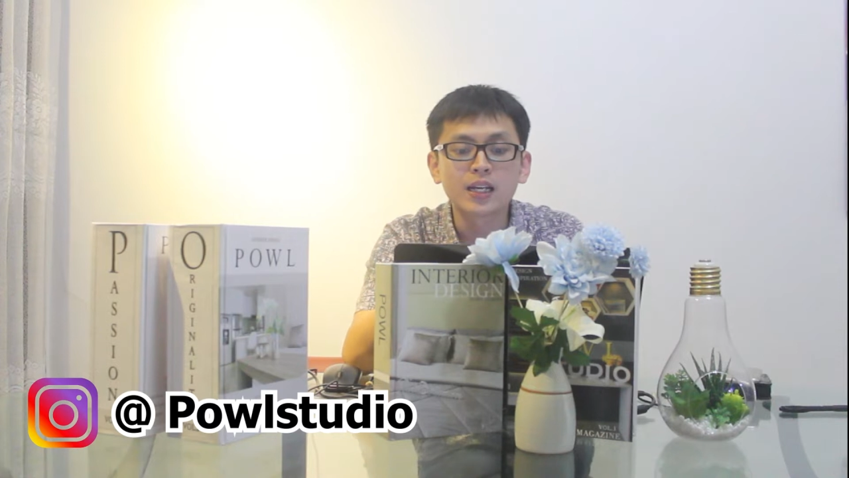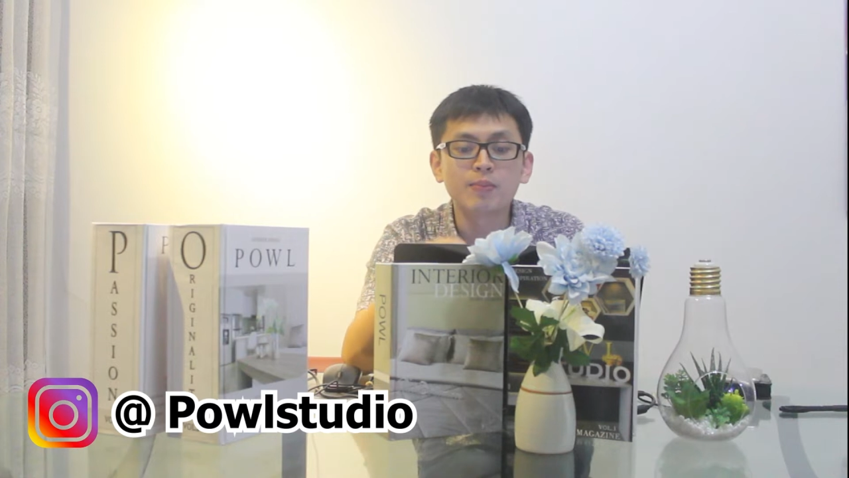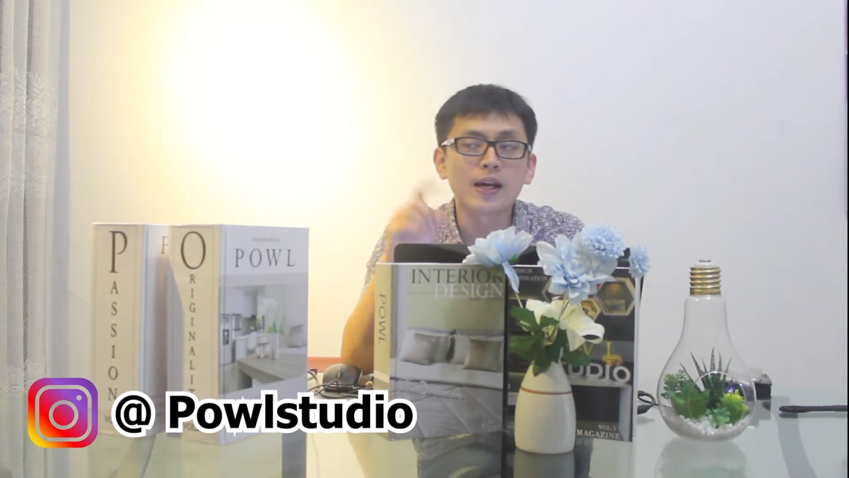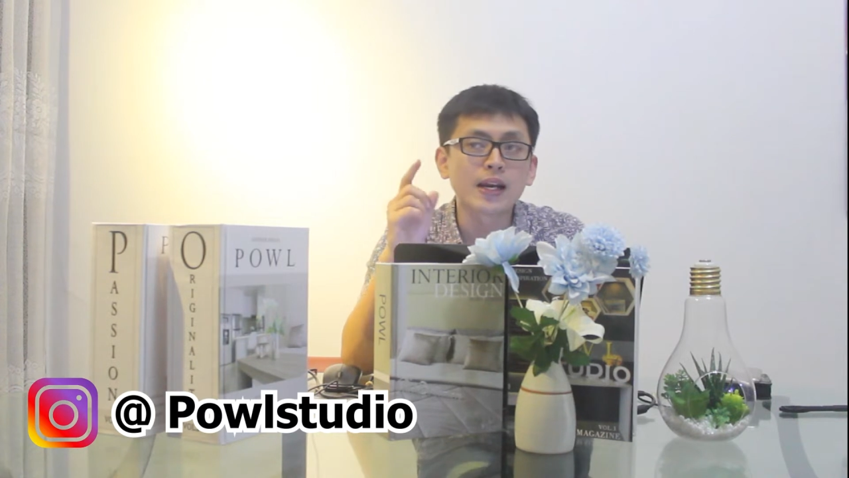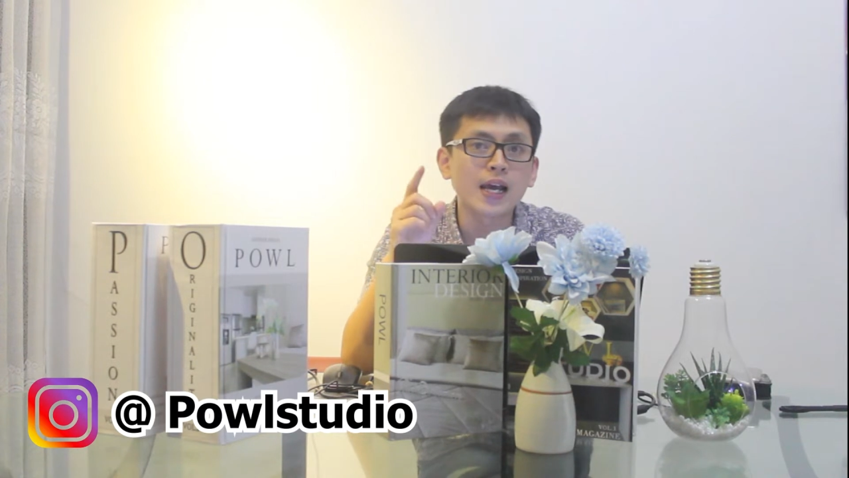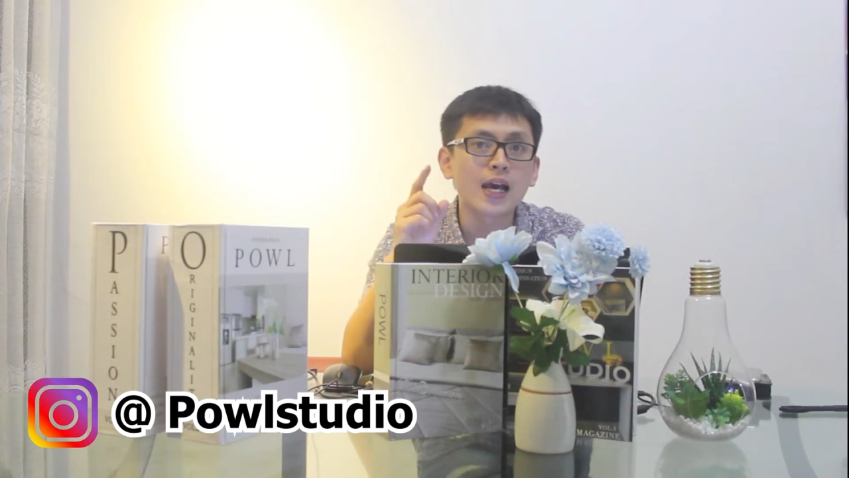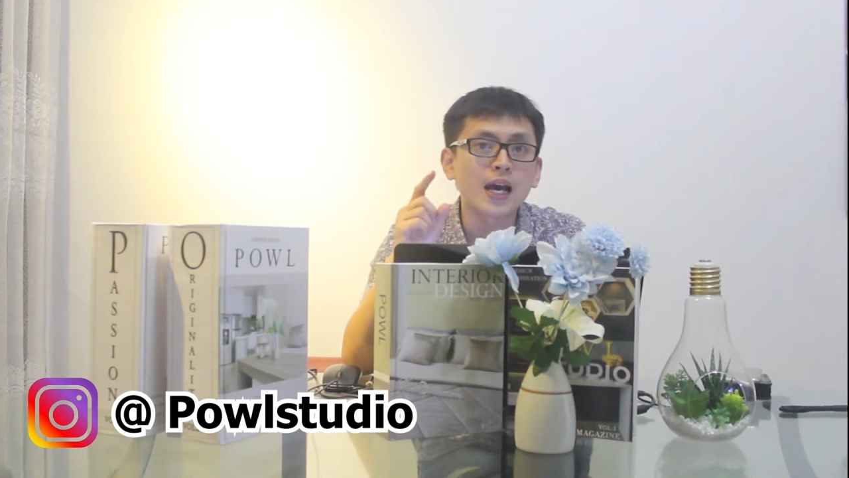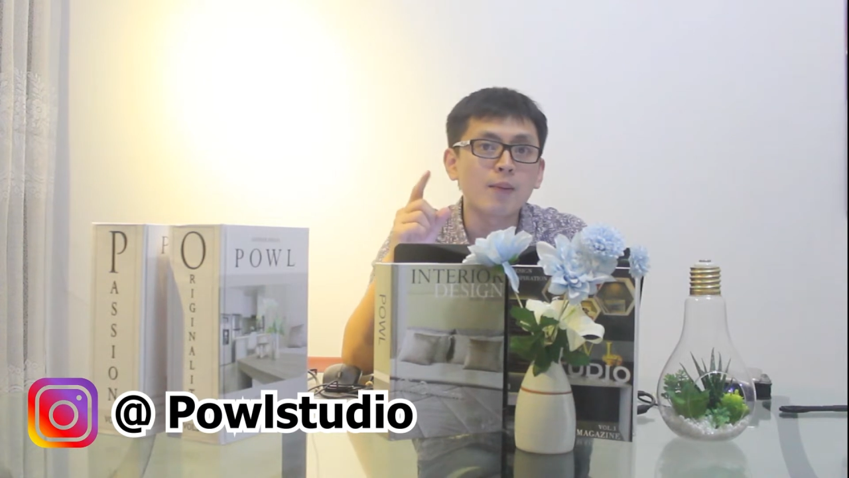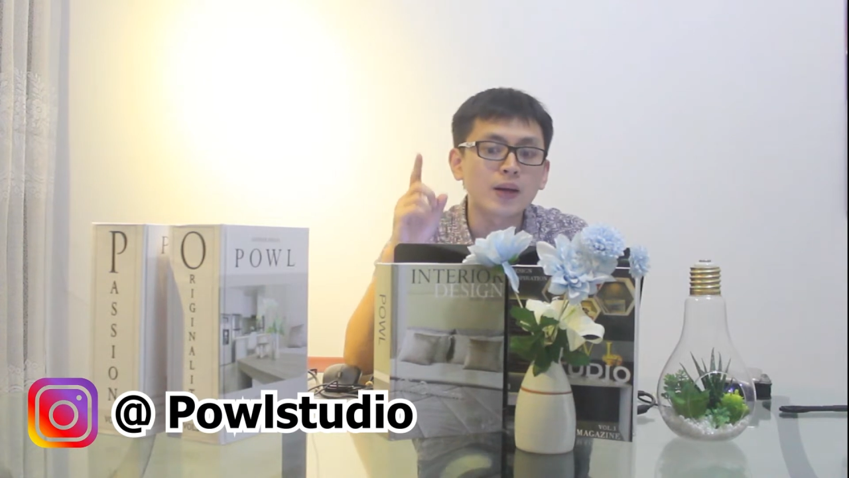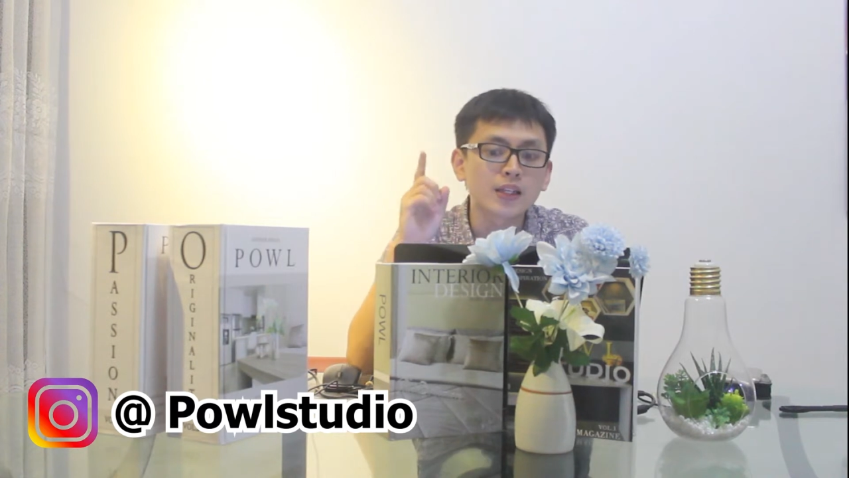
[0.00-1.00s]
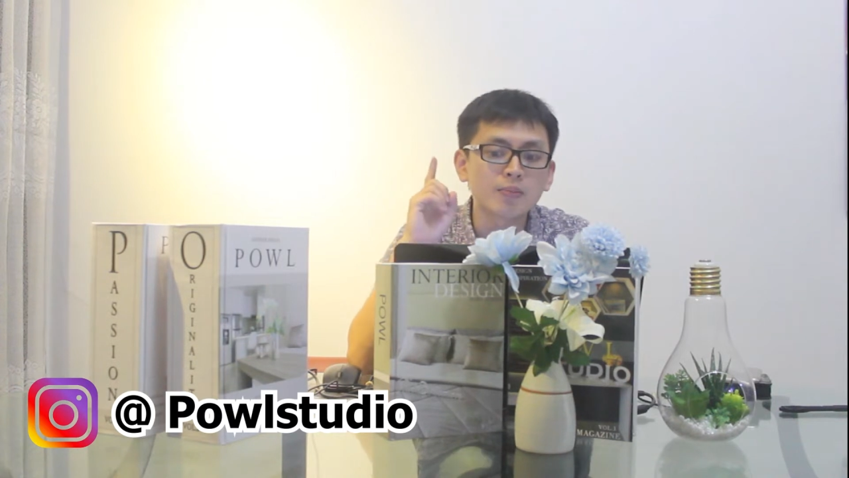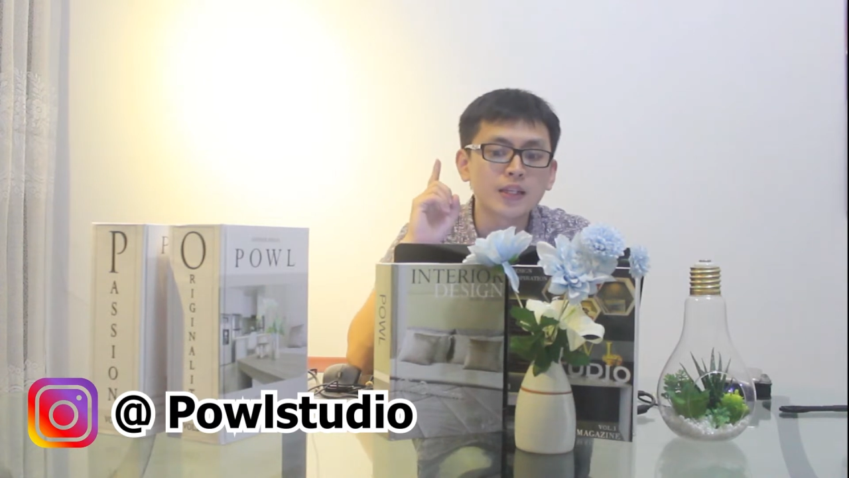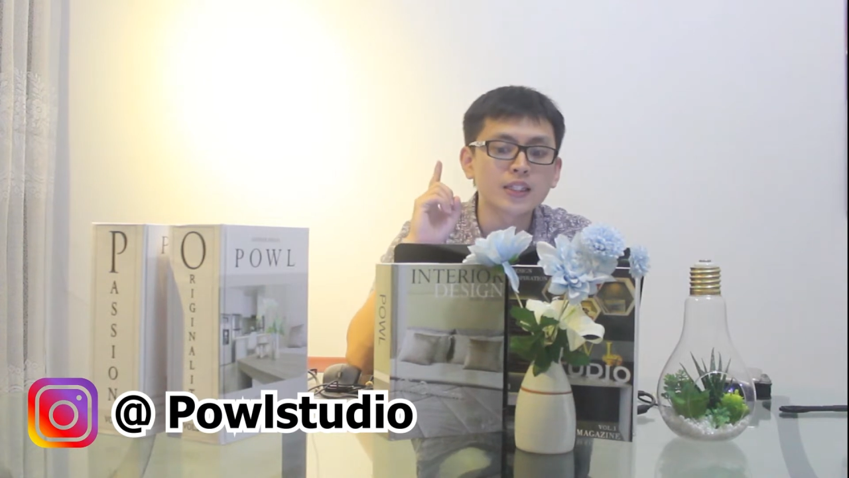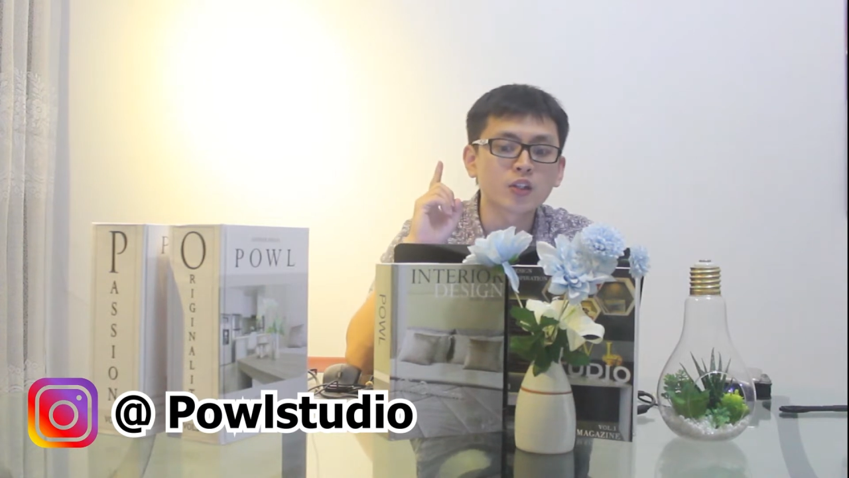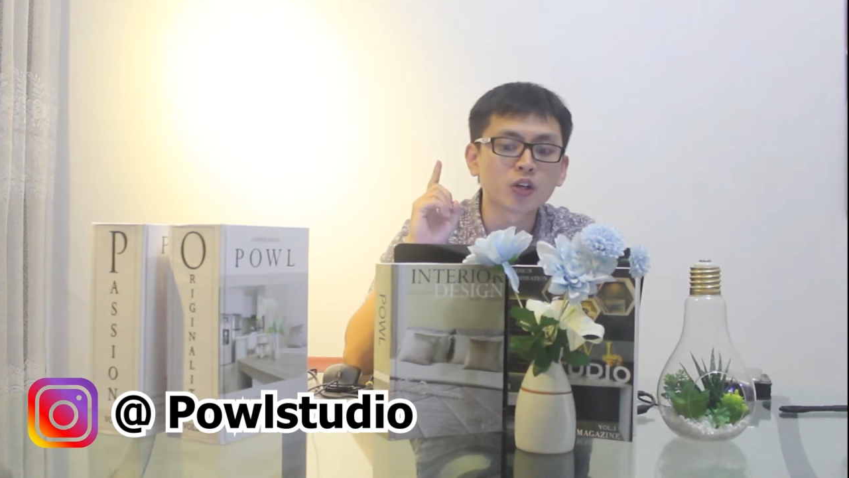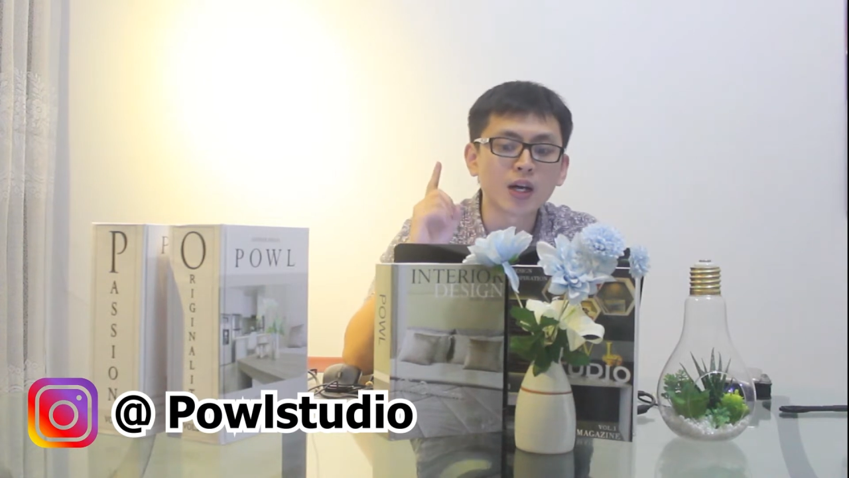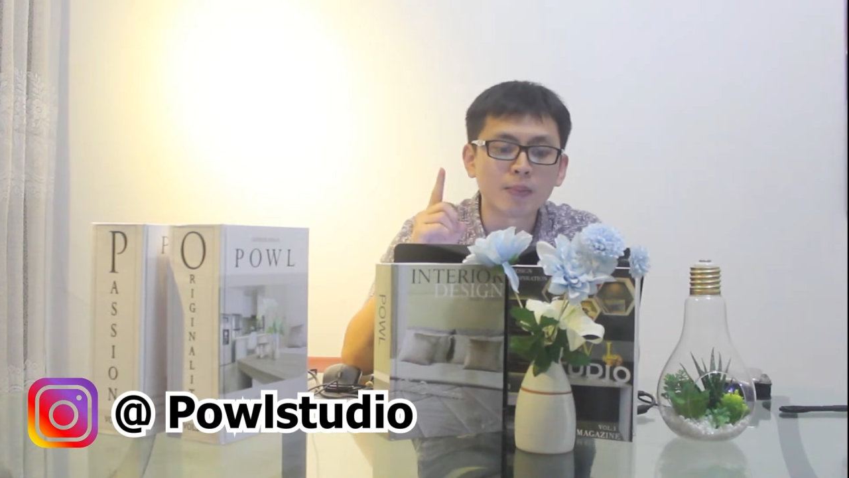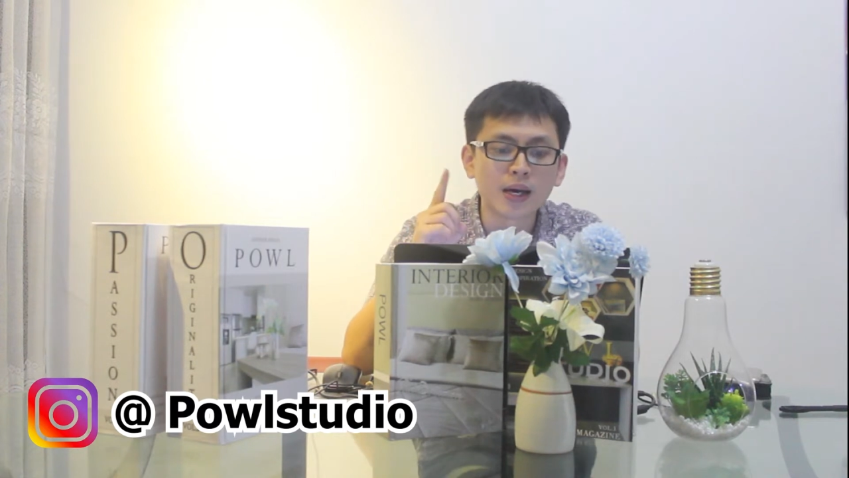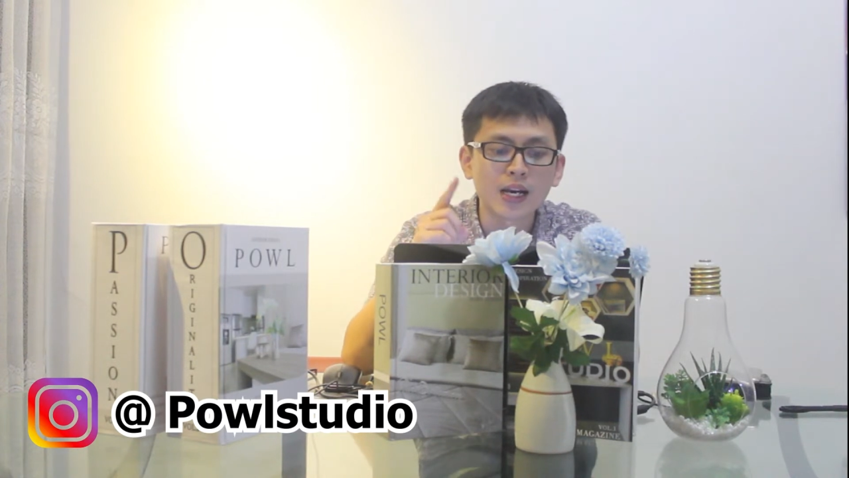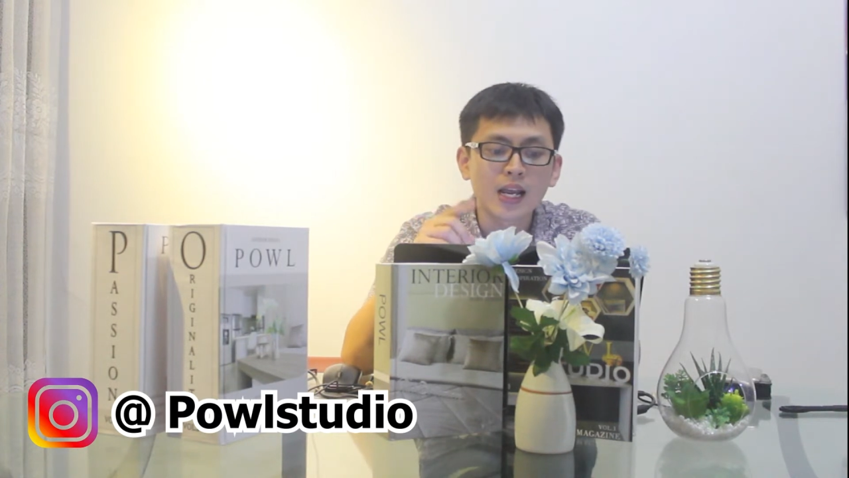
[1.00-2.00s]
di mana apartemen satu
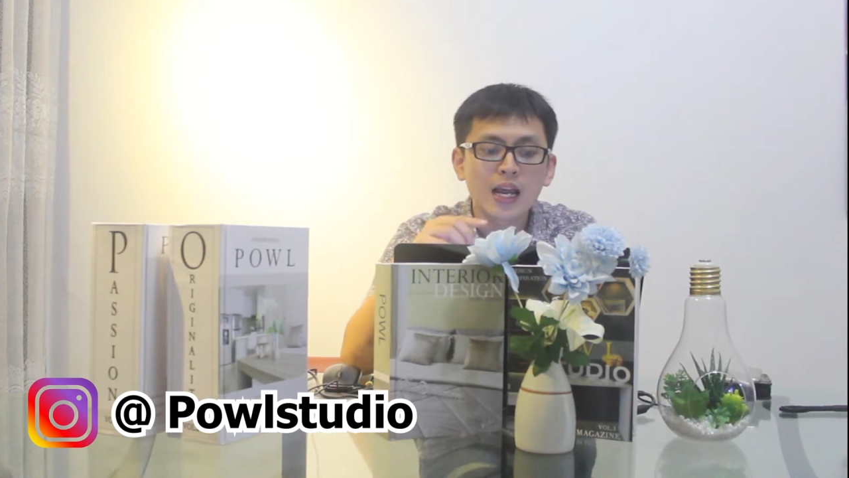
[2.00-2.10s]
kamar